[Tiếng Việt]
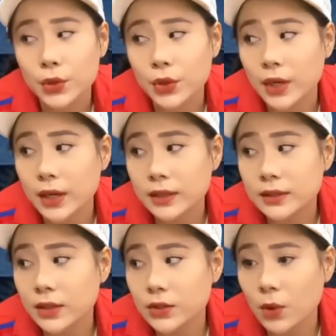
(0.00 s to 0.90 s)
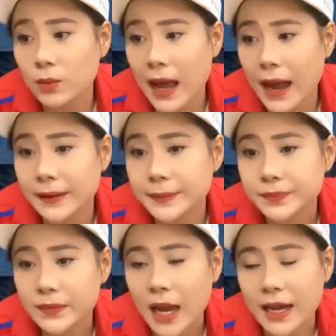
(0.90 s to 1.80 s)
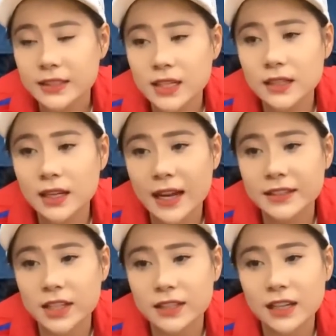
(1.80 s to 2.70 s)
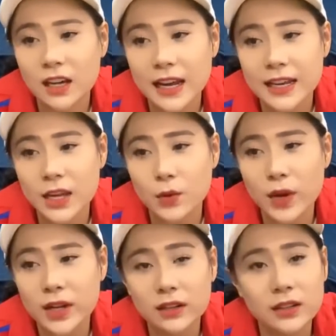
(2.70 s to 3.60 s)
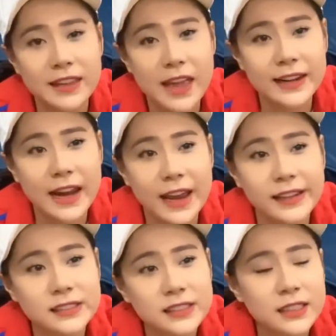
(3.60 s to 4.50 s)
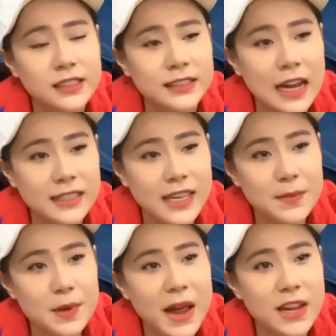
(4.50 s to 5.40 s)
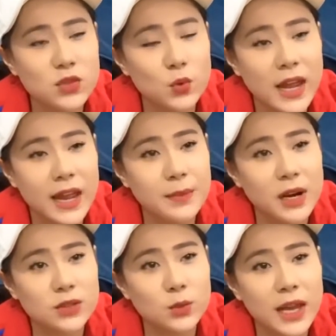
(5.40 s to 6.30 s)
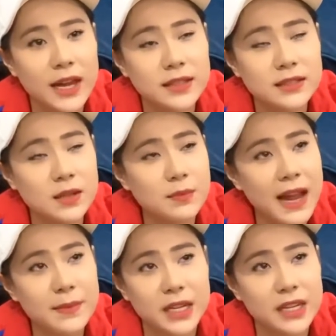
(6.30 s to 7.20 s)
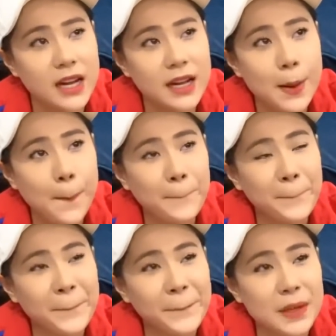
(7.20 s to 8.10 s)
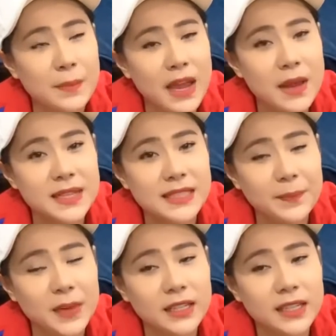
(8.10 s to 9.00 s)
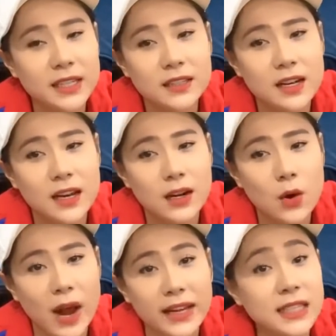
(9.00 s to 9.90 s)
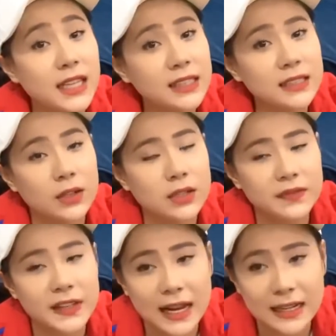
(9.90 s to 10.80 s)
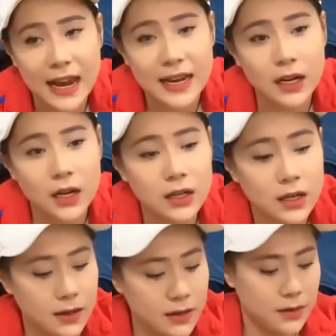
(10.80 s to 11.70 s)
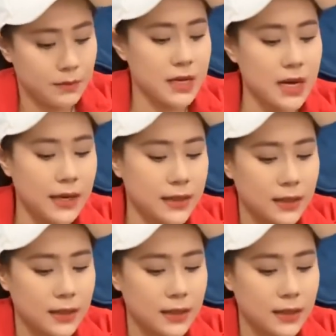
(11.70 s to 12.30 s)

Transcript: đó, nói chung là hành trình hành trình lần này về quê rất là gian nan đặt vé máy bay ở Chu Le mà Chu Le sân bay bị à, bị bể bị sập này kia cho nên là nó hoãn chiến rồi giờ phải đặt lại ở à, Bình Định